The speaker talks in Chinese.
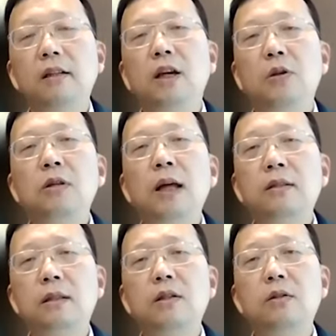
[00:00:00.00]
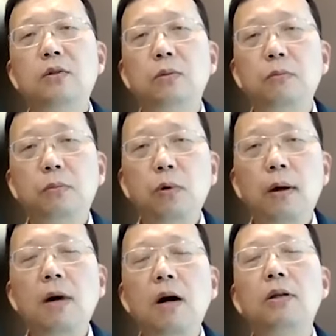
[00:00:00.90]
也就是它整个对
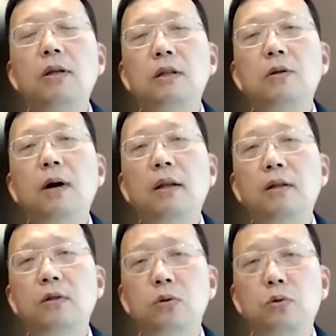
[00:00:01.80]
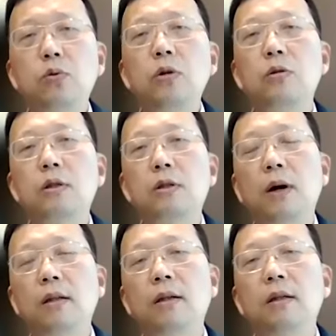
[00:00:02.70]
外贸易这一块呢，就出口这一
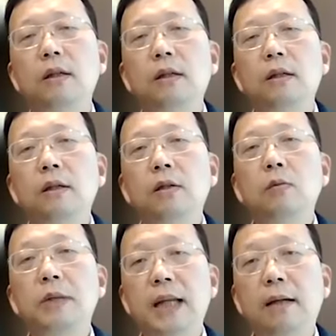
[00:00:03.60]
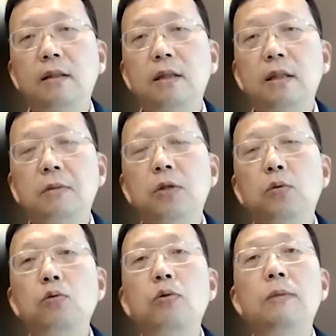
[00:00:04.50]
块呢，能够比它的 G D P
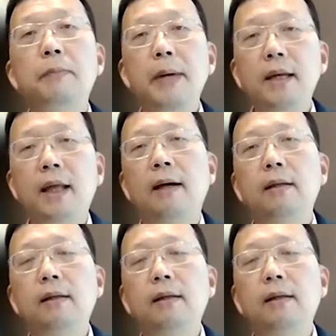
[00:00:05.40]
多出一倍来。